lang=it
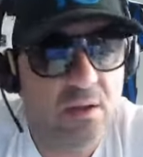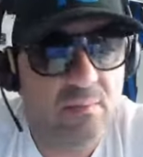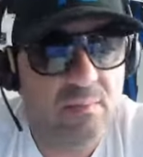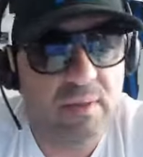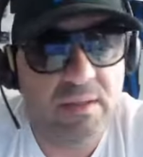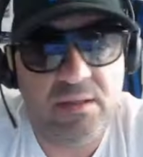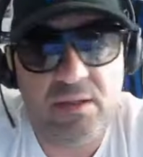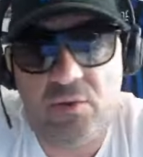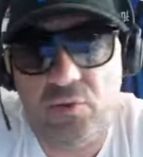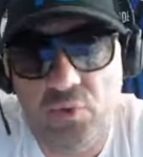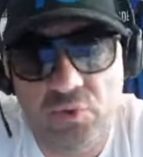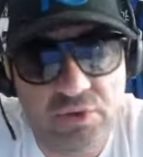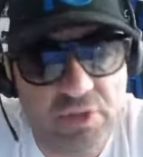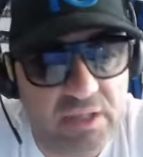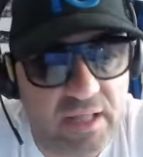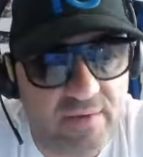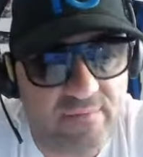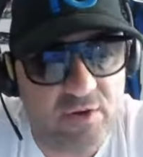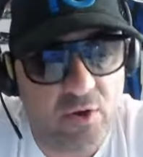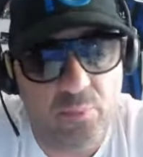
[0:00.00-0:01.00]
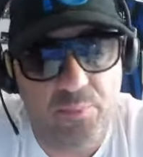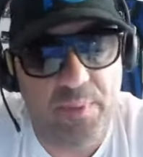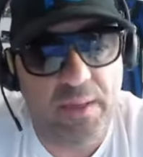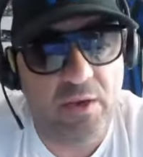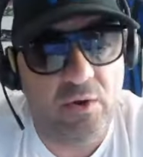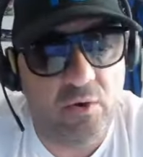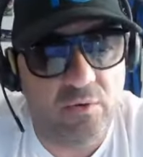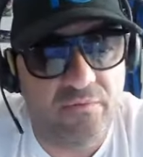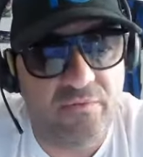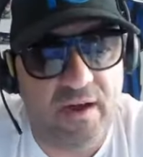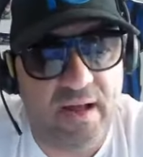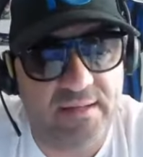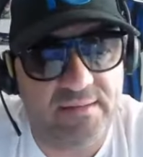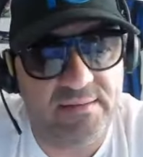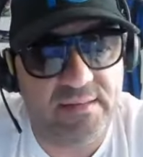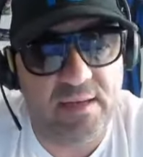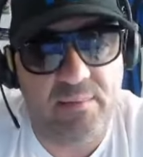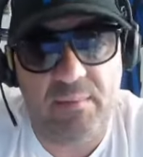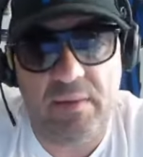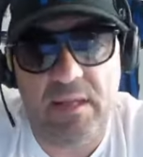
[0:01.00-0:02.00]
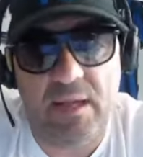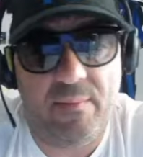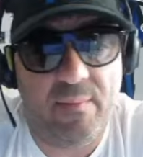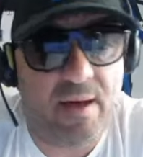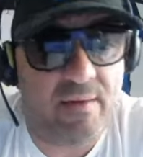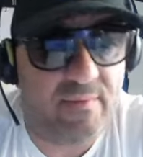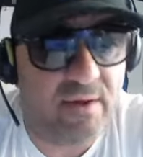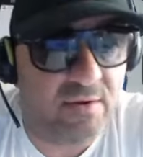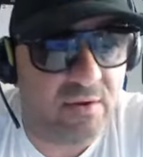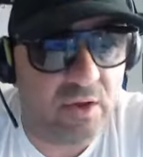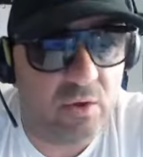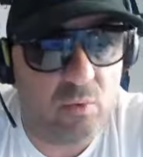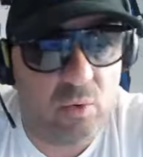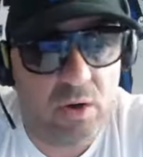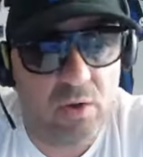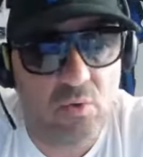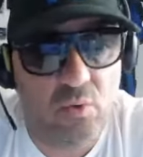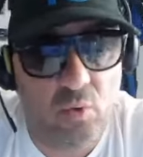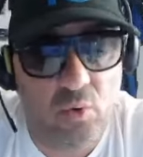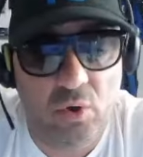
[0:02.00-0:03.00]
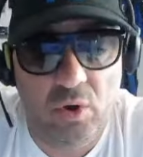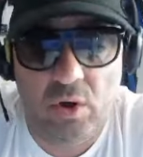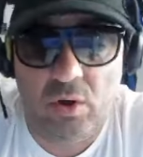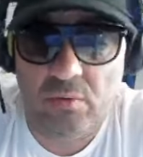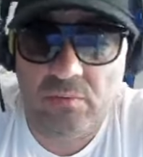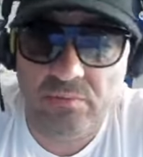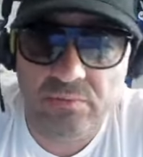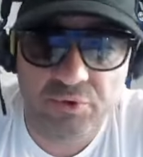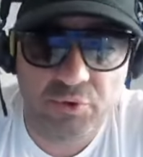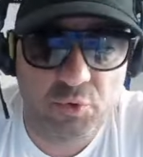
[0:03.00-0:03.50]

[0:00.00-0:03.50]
mentre tutti davano pinco fatta, mi chiamava anche qualcuno,